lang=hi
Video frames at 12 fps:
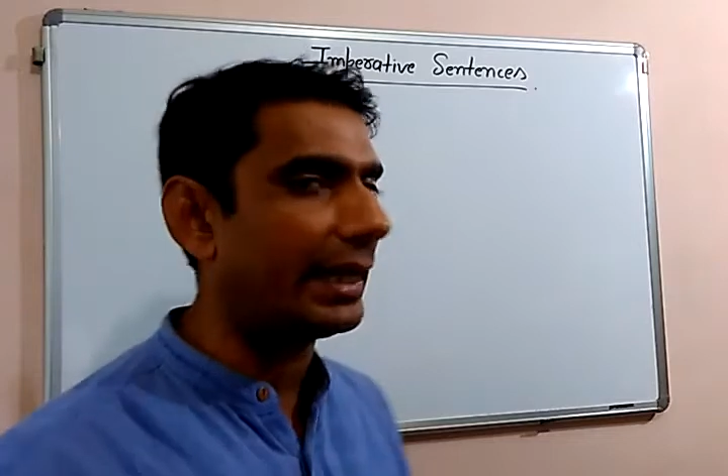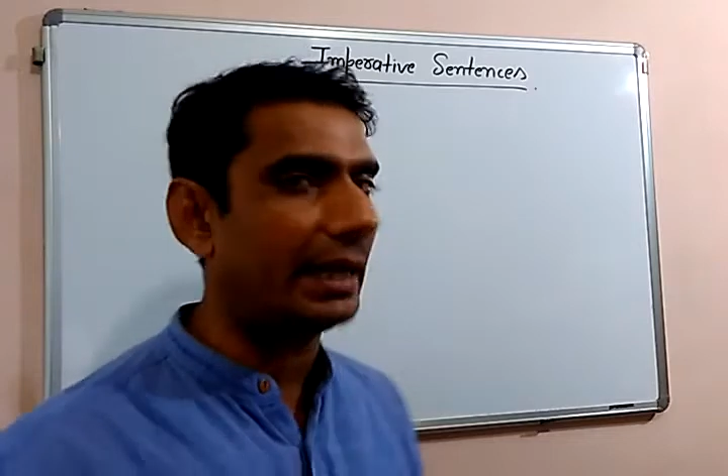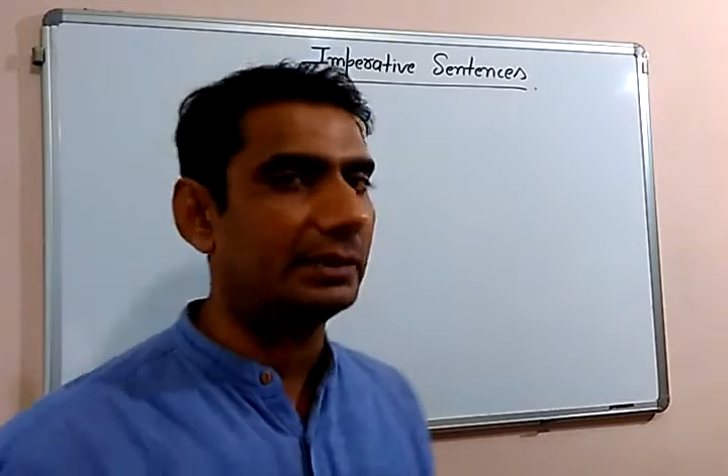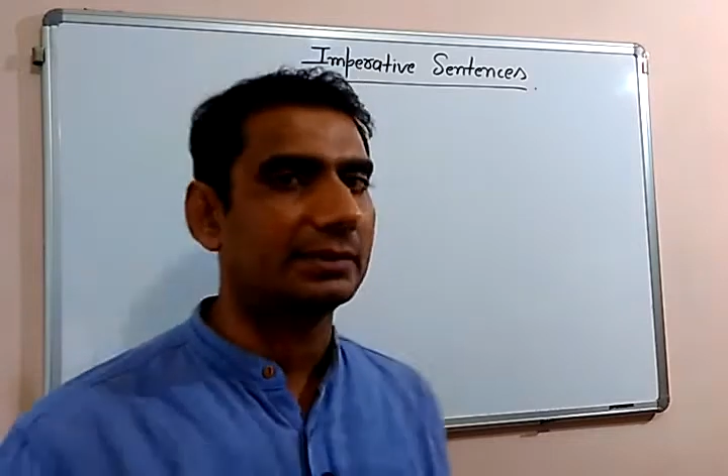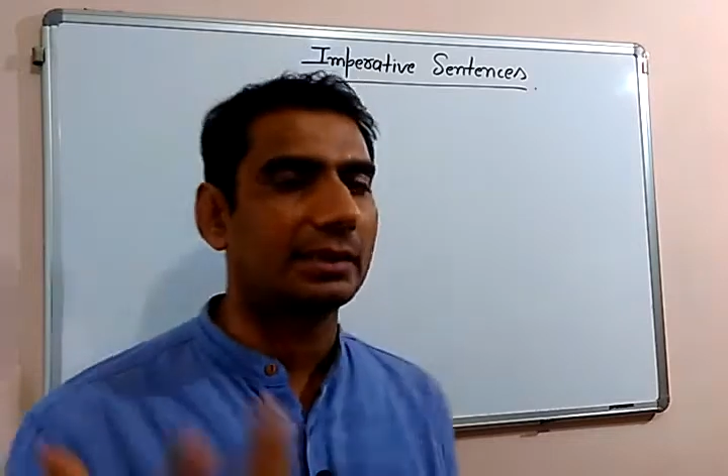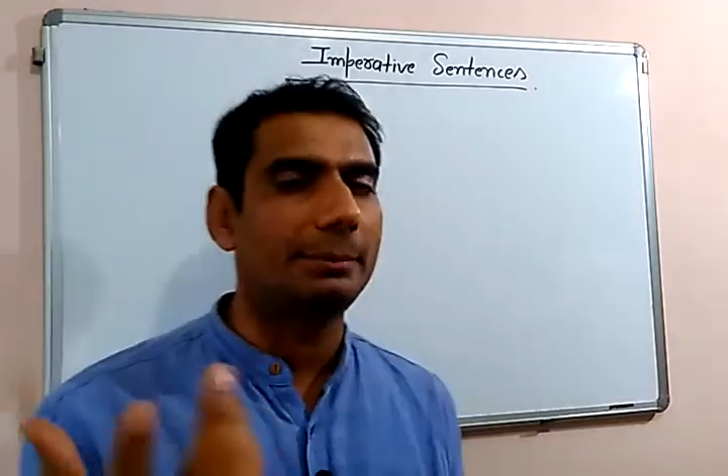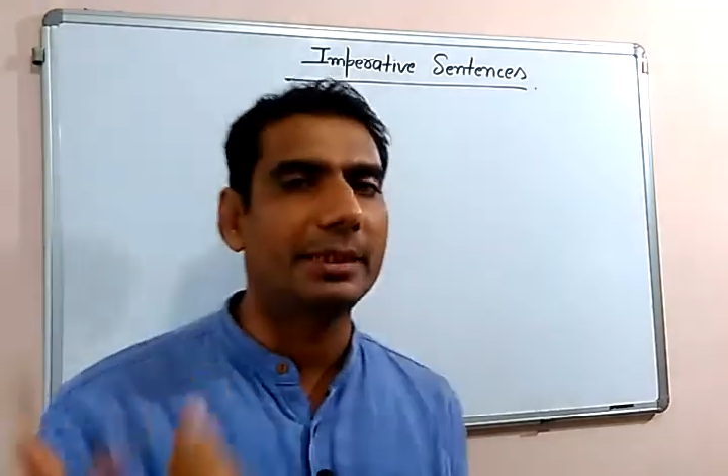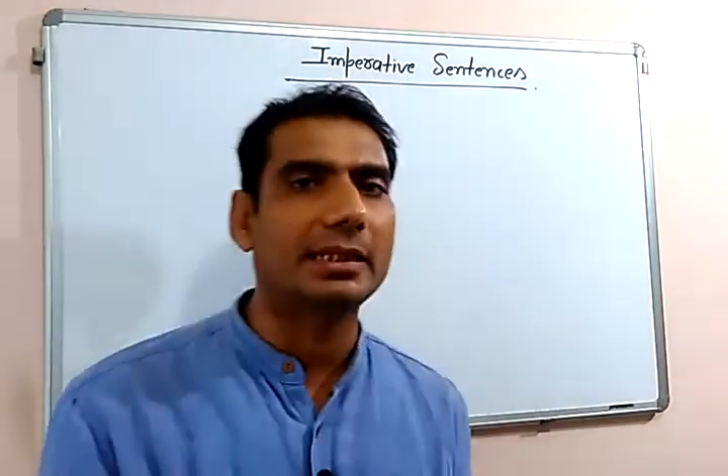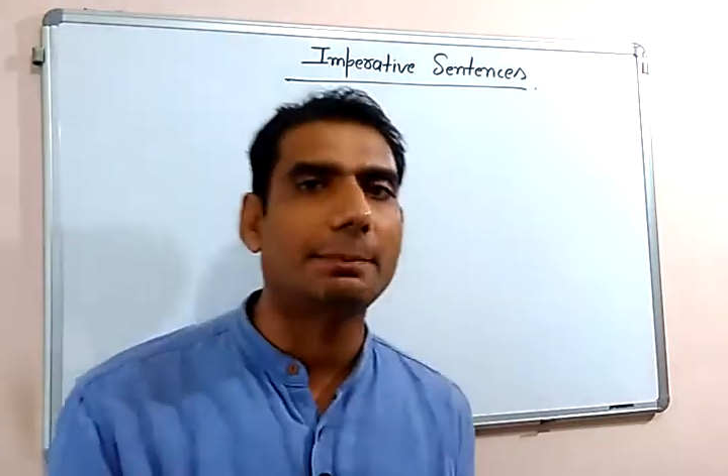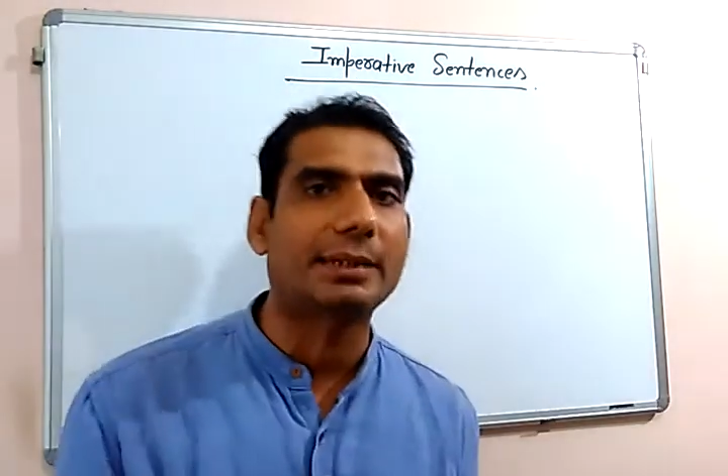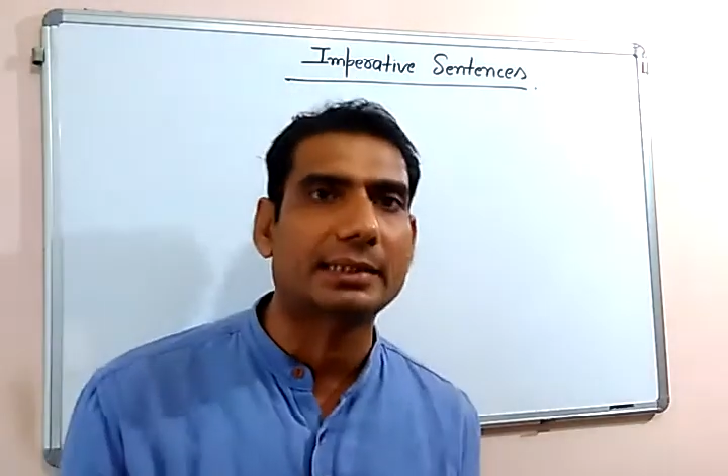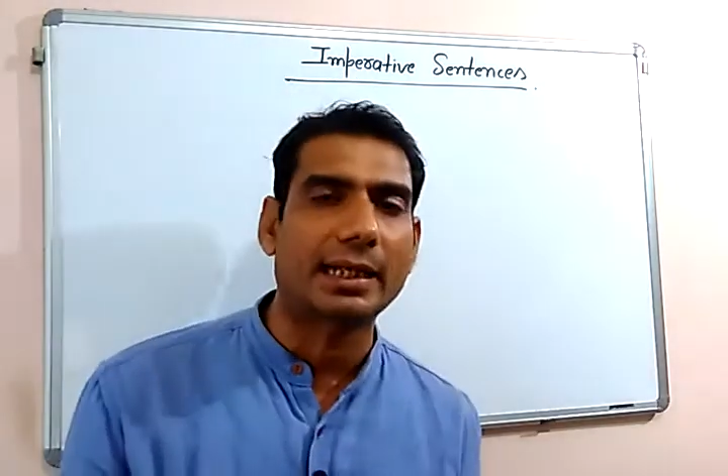क्या है जिससे हमें
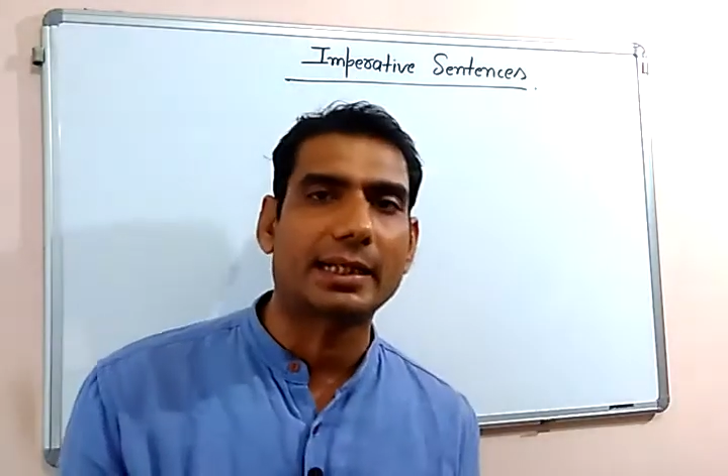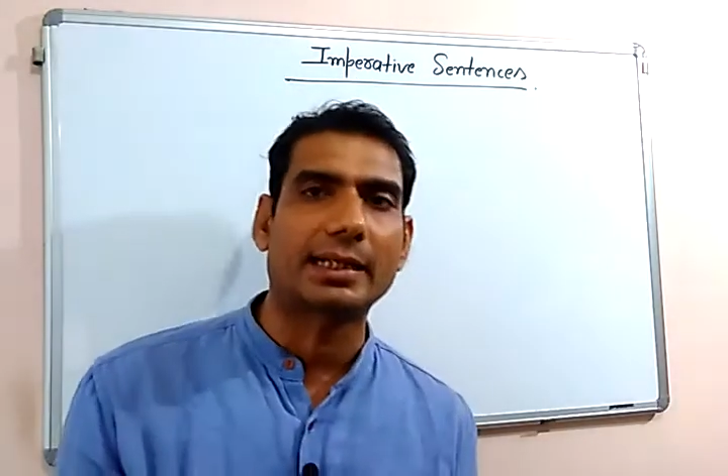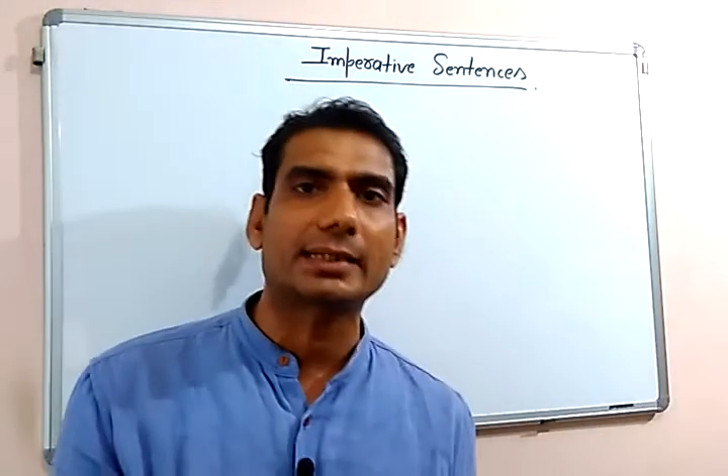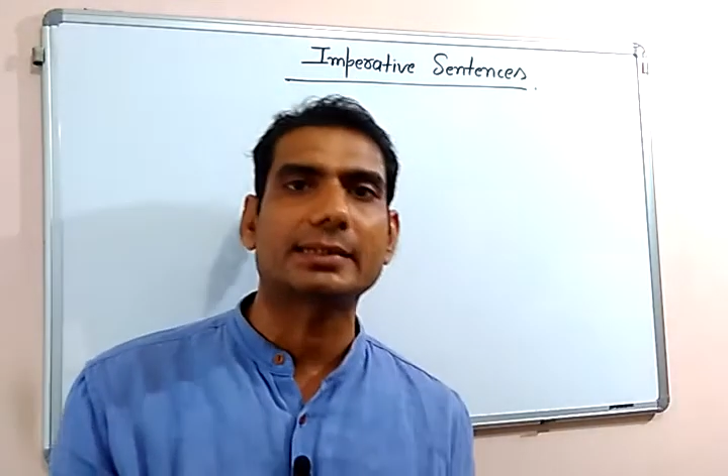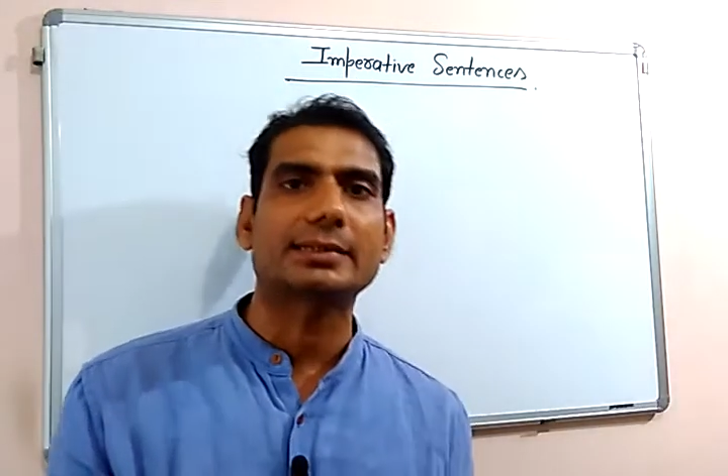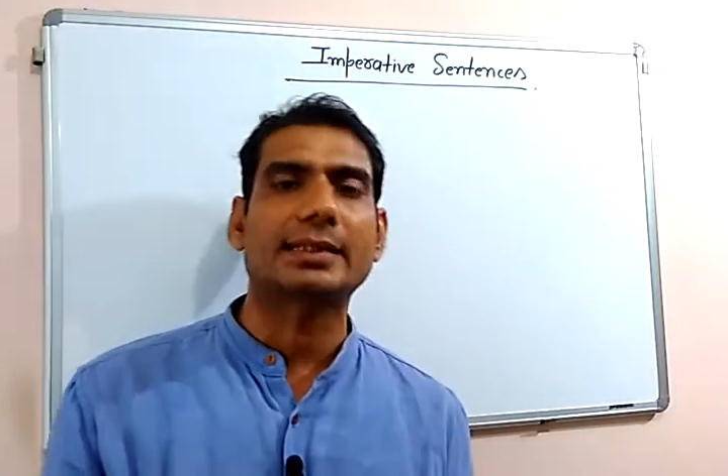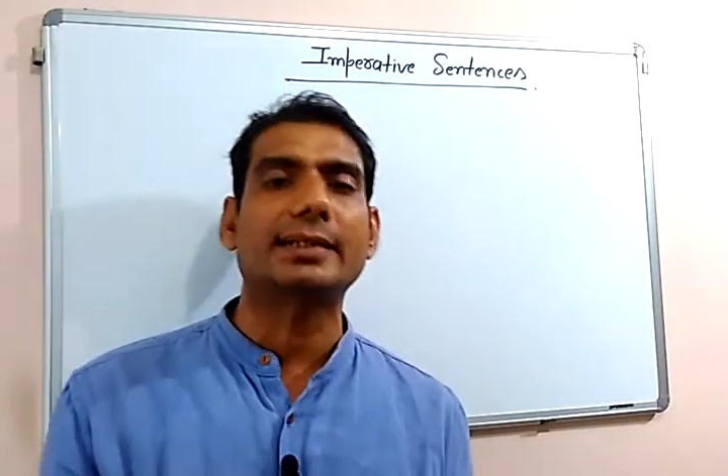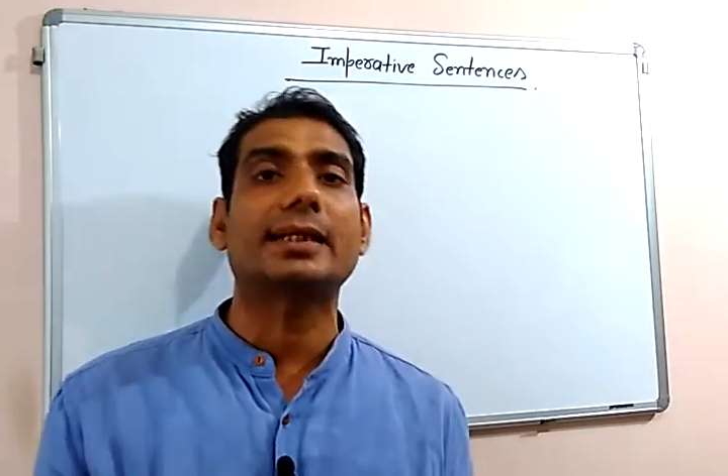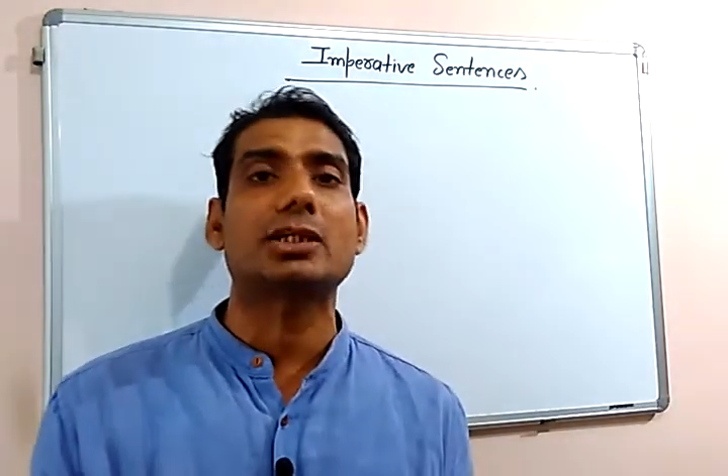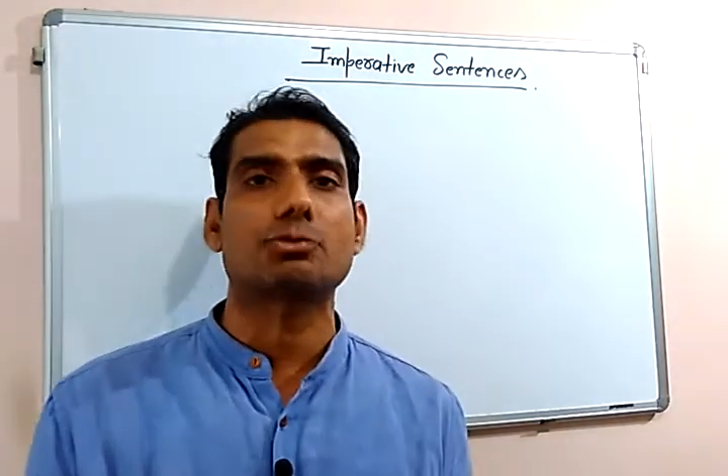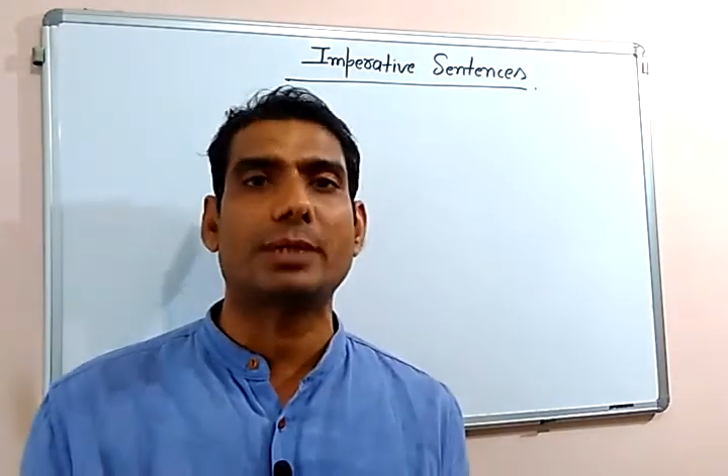यह पता लगे कि सेंटेंस